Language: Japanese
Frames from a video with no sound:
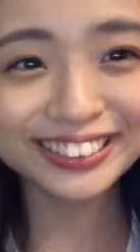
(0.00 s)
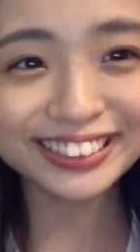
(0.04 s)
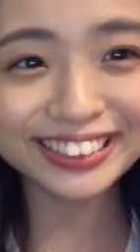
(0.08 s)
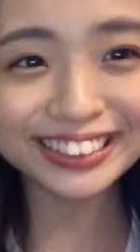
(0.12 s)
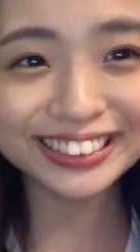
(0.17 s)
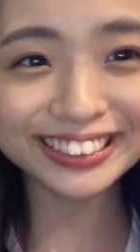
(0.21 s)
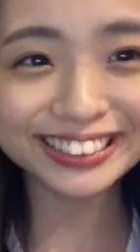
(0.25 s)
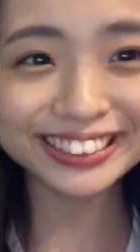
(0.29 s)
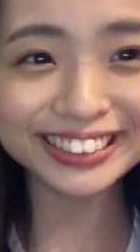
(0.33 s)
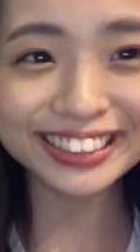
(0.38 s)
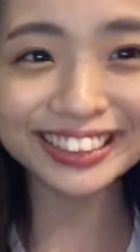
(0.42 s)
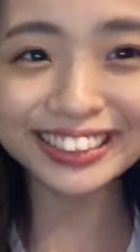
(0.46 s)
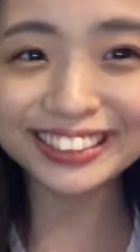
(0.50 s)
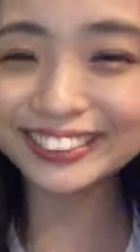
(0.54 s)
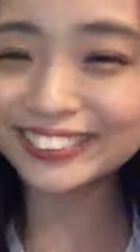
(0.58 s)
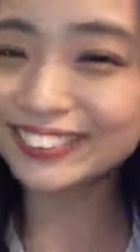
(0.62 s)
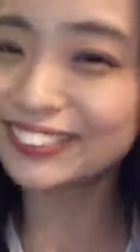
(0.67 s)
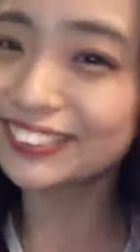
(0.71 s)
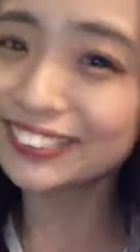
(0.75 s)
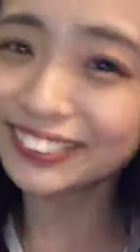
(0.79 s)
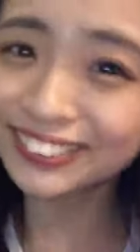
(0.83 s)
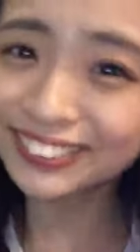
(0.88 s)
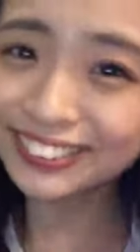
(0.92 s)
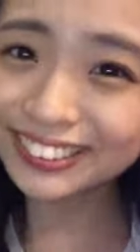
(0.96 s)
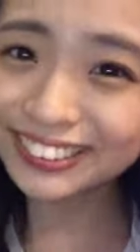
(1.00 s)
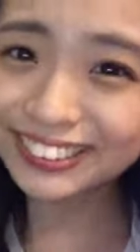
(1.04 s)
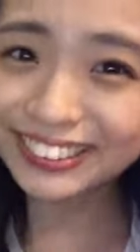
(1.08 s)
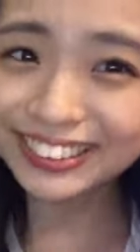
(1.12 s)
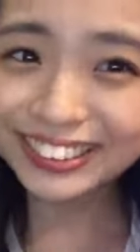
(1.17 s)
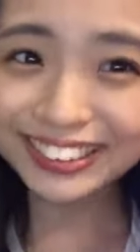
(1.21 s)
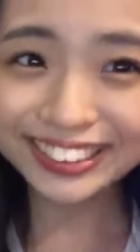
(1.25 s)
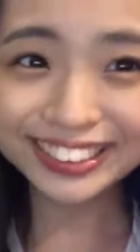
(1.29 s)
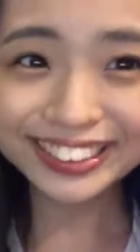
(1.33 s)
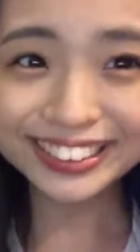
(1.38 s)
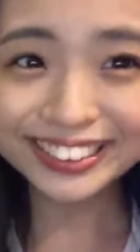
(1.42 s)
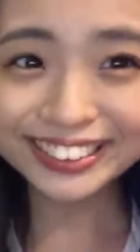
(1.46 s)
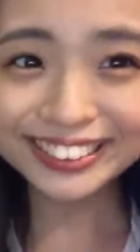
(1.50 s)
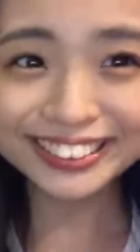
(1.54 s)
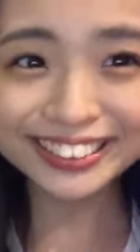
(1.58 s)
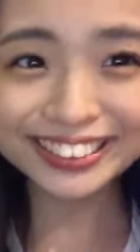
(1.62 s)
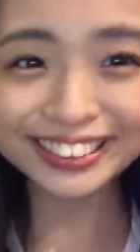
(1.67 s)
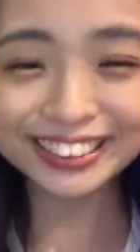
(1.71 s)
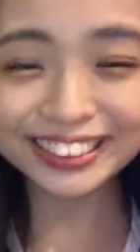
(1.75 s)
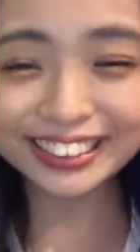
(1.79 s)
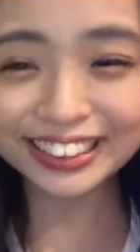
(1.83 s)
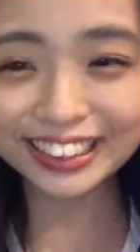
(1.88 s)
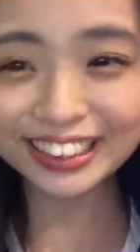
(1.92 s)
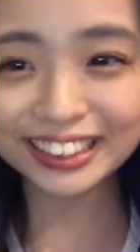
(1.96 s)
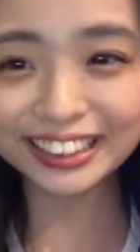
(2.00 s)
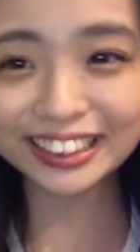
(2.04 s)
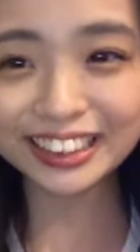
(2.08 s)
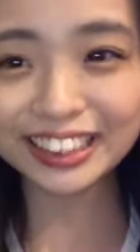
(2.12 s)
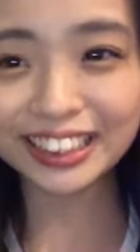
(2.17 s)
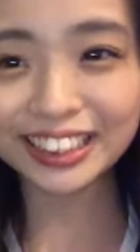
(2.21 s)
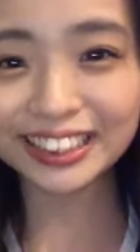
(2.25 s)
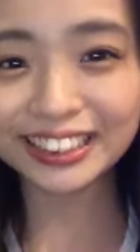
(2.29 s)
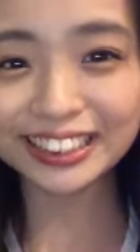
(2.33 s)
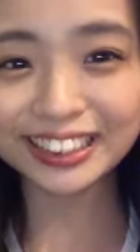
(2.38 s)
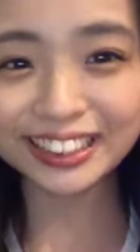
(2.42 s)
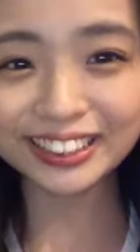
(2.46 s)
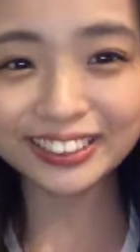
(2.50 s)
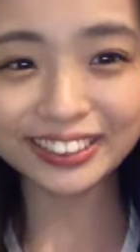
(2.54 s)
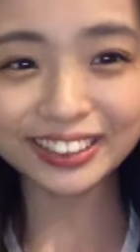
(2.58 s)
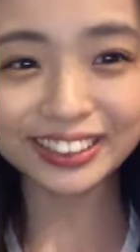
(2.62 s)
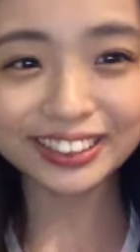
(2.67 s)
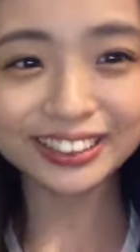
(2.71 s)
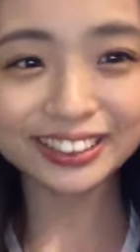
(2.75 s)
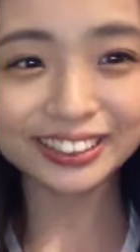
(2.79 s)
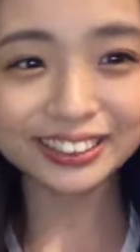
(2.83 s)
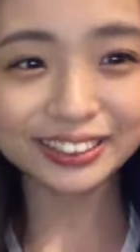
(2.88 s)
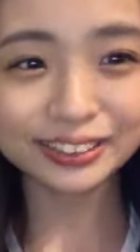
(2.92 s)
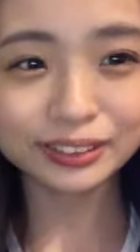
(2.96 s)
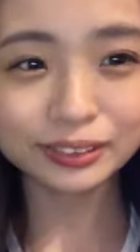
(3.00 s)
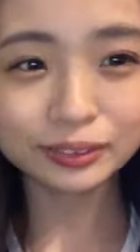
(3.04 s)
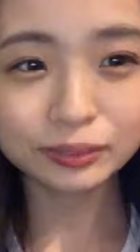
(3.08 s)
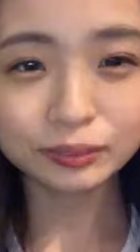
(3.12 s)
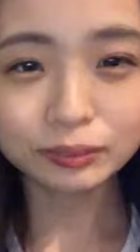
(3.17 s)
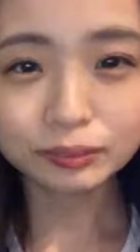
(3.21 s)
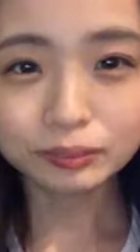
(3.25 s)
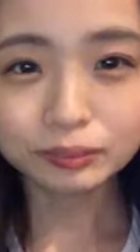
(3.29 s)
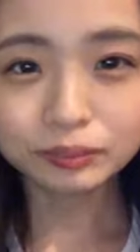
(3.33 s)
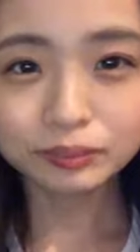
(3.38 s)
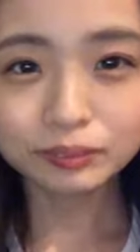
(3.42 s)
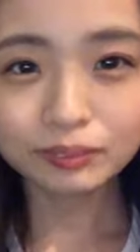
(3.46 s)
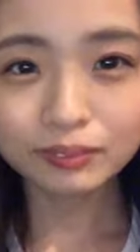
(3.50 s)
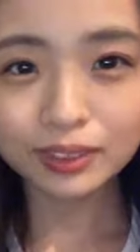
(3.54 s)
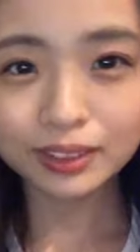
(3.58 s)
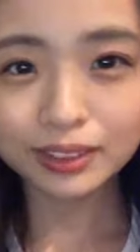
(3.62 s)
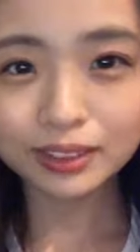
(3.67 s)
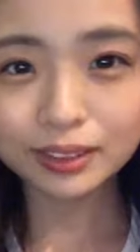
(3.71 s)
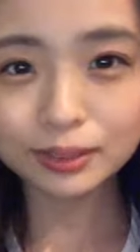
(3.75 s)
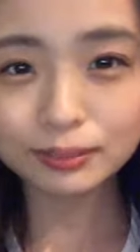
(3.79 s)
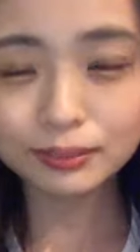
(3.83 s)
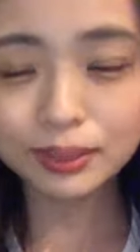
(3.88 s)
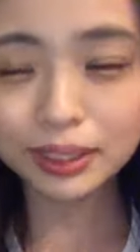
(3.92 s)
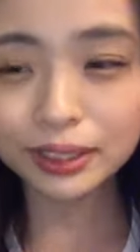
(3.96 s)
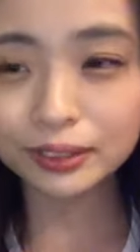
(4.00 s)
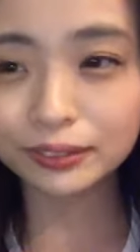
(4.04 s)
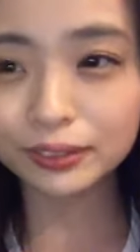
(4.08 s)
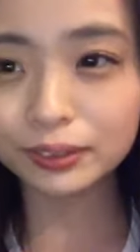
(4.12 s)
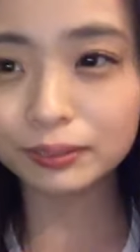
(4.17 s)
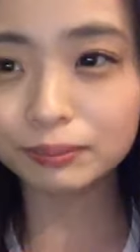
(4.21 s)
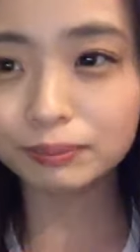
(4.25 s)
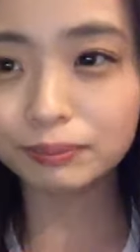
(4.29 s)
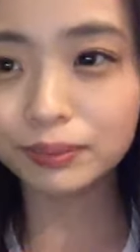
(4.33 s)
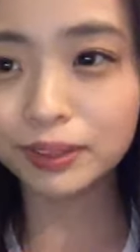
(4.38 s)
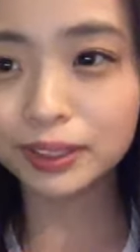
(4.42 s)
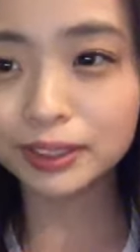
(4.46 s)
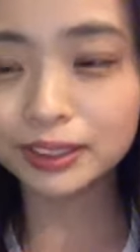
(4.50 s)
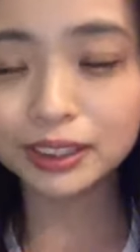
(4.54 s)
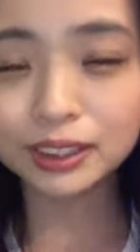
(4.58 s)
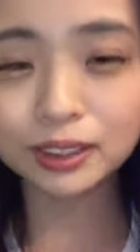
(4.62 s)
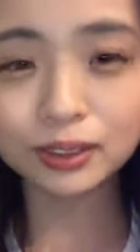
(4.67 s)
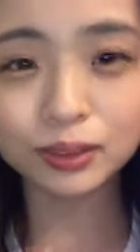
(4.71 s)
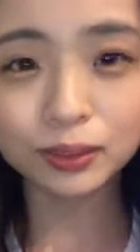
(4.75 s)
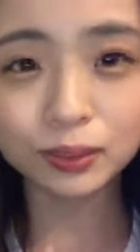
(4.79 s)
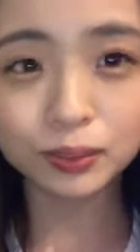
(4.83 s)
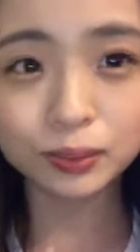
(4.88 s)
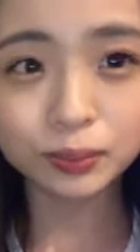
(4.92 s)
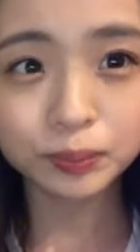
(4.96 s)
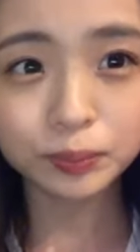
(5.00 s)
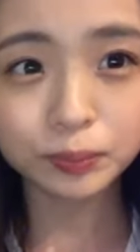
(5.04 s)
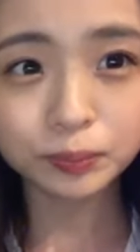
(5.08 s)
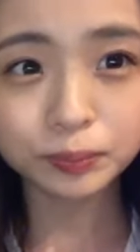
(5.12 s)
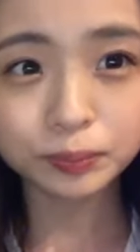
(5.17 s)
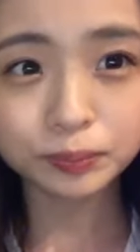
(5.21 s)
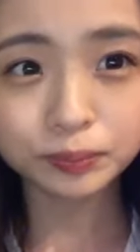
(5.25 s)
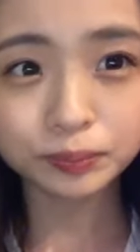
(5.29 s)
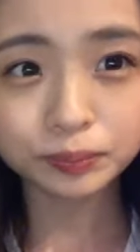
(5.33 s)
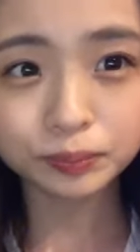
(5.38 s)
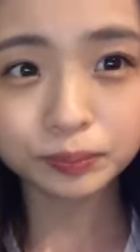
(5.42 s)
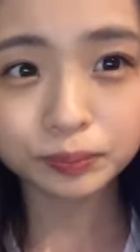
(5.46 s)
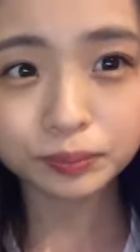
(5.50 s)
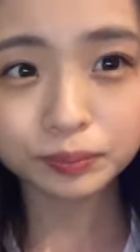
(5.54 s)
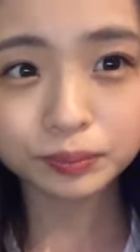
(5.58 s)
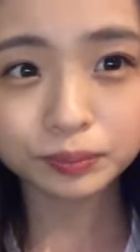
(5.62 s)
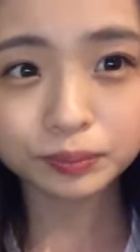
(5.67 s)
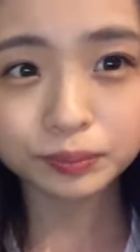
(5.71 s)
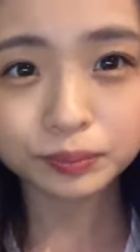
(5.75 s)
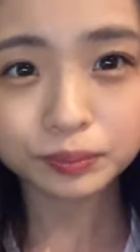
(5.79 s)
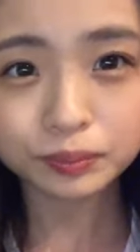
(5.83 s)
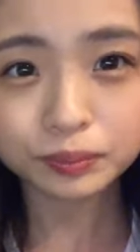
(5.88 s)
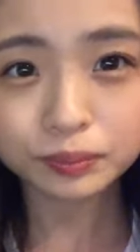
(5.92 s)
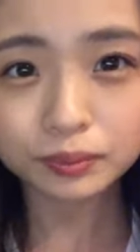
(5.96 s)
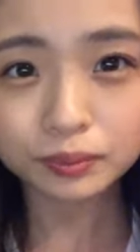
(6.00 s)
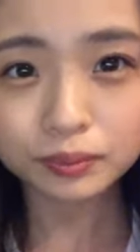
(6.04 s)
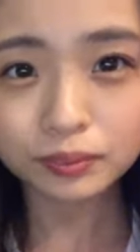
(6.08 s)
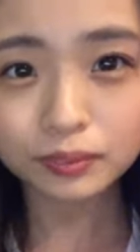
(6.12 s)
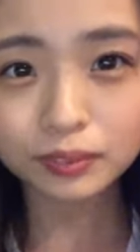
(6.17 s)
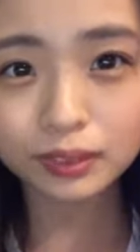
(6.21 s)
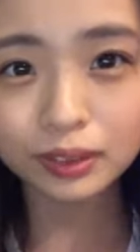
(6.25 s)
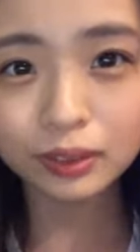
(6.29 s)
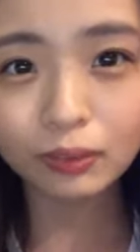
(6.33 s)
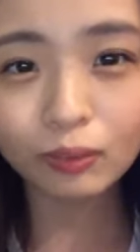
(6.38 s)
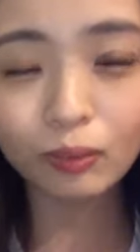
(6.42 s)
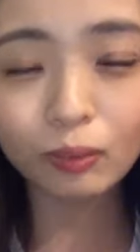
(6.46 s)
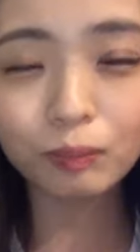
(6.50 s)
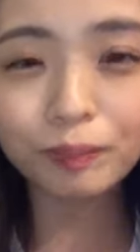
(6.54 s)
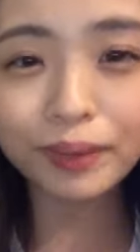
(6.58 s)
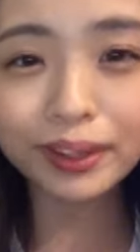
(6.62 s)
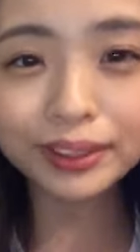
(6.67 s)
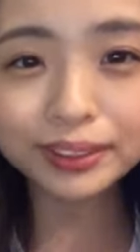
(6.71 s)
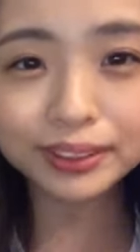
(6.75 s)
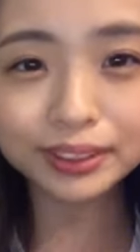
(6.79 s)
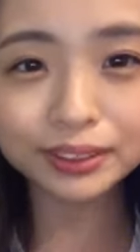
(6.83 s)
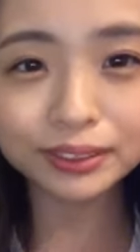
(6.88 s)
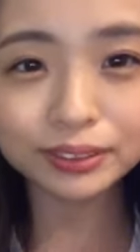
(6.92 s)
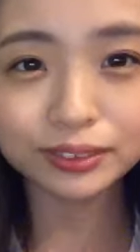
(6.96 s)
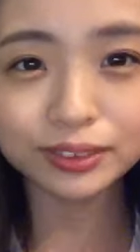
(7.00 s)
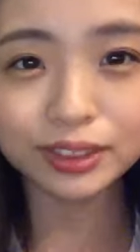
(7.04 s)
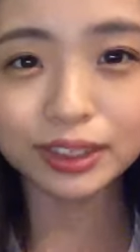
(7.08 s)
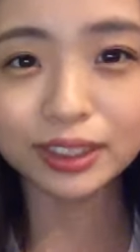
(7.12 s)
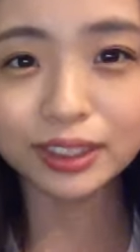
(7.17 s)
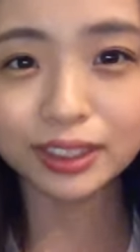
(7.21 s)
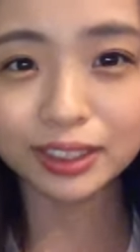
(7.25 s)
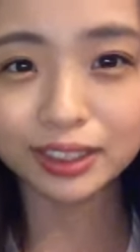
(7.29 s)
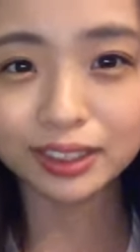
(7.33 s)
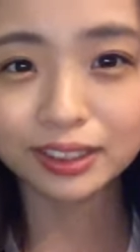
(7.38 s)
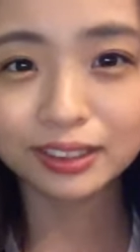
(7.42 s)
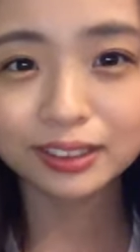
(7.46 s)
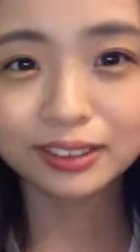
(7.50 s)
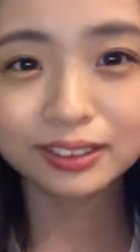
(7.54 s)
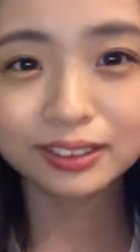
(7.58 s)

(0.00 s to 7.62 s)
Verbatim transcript: ツイッターのツイッターに書いてあるやつスマイル 1%5% だっけ